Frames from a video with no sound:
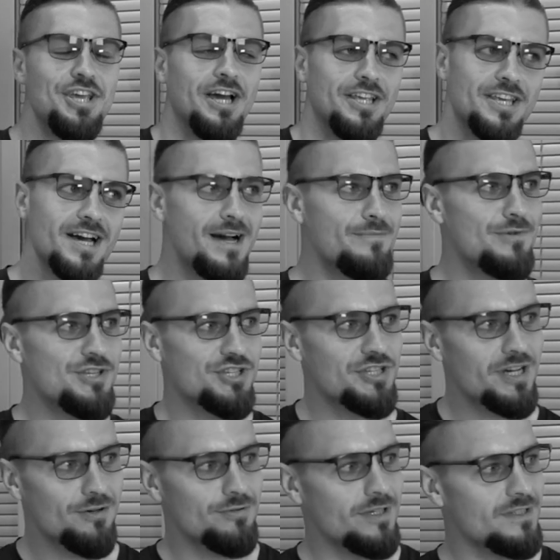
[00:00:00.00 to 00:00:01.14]
Не, я
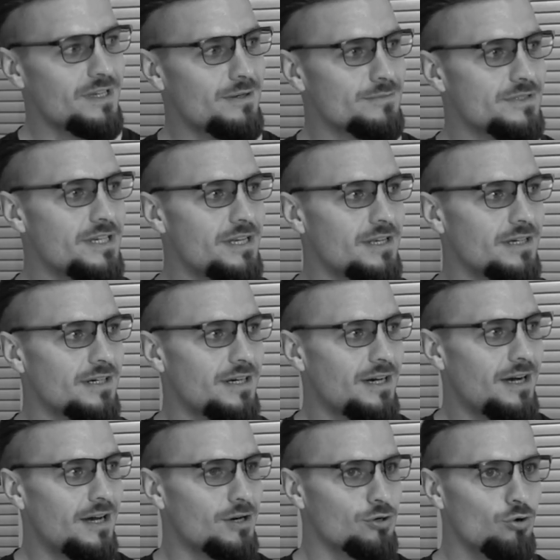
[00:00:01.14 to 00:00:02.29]
мечтаю на самом деле
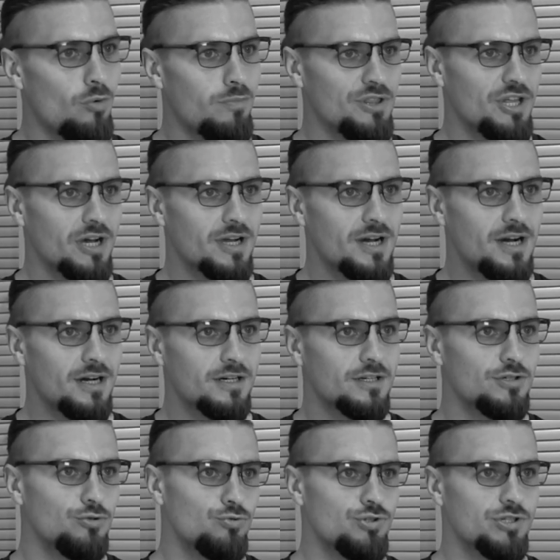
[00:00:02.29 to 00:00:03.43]
о ногах,
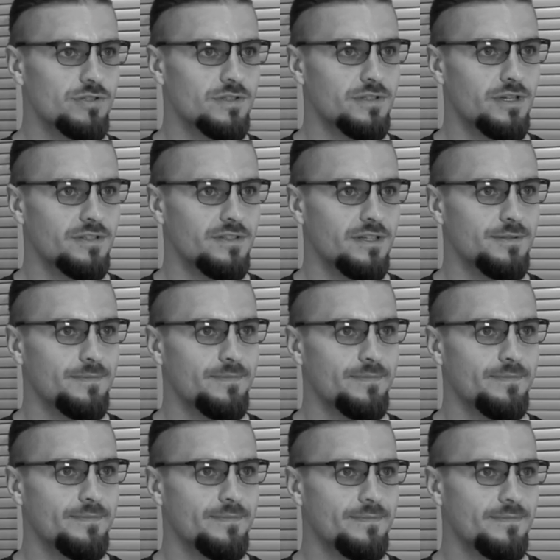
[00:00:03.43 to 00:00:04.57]
гнущихся назад
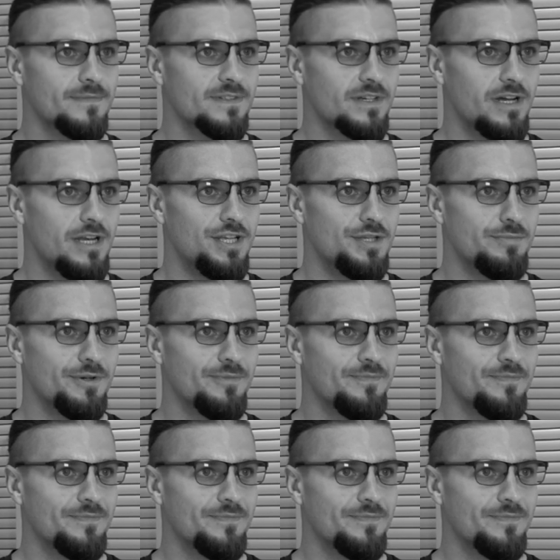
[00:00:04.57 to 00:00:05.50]
с коленями.